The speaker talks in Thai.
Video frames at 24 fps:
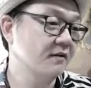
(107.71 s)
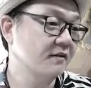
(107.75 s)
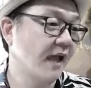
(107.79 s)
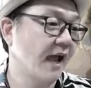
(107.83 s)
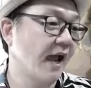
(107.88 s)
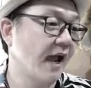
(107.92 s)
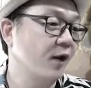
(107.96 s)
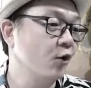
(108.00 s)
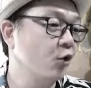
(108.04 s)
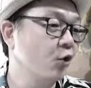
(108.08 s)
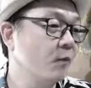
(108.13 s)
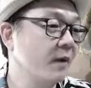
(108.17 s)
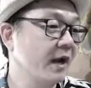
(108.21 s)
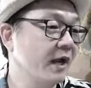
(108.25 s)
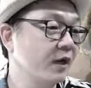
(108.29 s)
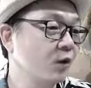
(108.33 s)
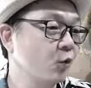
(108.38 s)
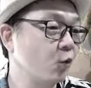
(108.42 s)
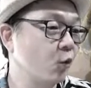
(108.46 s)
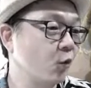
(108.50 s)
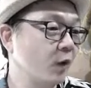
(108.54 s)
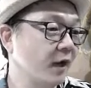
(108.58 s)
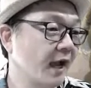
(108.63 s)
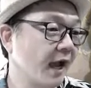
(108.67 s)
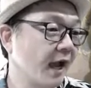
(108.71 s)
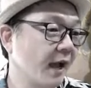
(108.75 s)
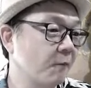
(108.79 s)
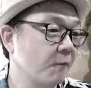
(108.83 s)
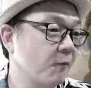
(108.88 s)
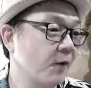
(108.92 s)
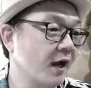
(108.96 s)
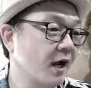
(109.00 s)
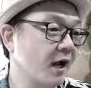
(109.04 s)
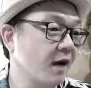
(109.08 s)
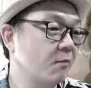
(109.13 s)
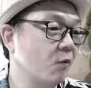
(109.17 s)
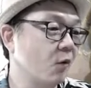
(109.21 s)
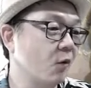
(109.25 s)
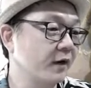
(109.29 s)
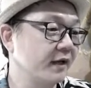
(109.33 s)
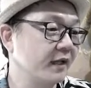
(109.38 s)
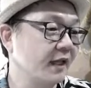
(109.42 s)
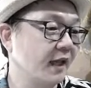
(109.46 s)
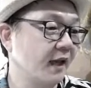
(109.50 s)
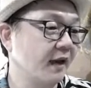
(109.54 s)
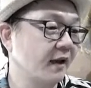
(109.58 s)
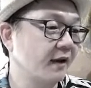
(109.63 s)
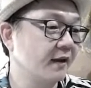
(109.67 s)
ถ่ายรูปให้ดูนะครับ ว่าข้างบน
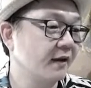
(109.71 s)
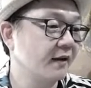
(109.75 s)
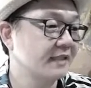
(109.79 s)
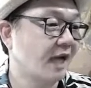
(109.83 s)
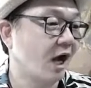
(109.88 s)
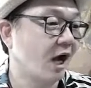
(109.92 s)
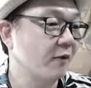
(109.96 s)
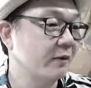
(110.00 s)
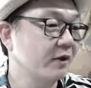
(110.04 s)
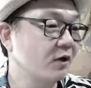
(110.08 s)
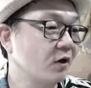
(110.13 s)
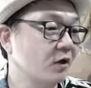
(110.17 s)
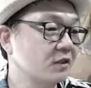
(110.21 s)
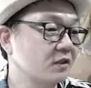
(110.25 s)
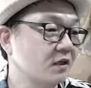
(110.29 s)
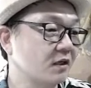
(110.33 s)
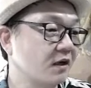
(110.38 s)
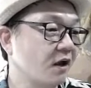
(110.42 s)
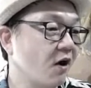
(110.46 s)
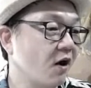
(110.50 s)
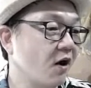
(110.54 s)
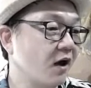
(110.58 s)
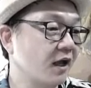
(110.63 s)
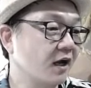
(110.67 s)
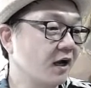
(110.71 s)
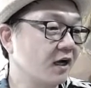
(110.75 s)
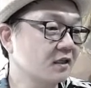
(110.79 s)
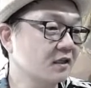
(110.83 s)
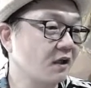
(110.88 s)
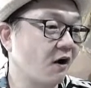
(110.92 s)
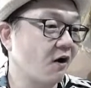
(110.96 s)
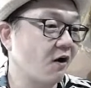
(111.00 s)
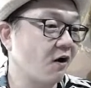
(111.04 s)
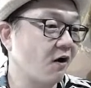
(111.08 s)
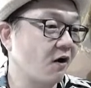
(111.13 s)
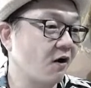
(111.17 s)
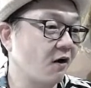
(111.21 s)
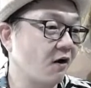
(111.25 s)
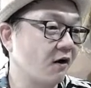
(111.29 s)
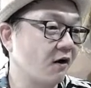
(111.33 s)
เนี่ยเสาเป็นคอสลอแล้วก็ต่อ